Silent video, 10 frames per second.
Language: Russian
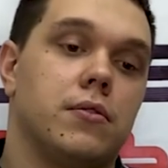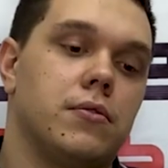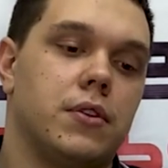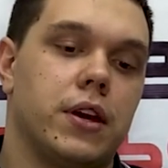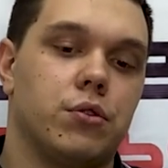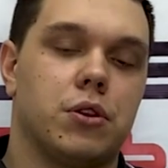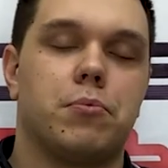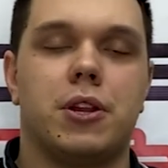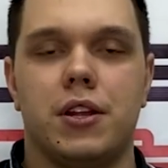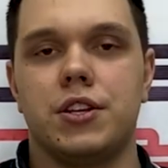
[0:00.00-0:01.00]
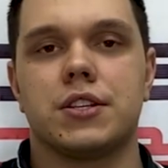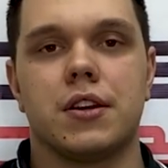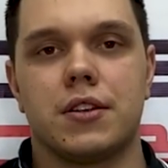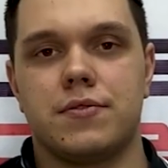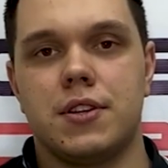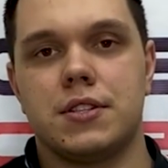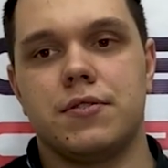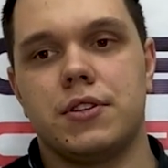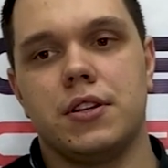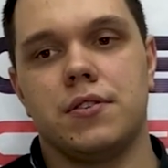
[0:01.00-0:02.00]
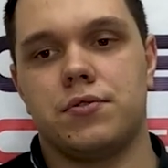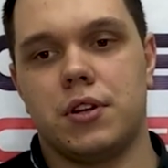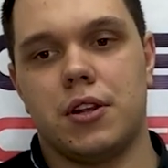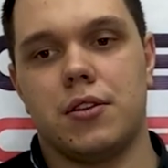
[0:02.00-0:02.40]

Я ее там периодически раз в день заводил, и все, она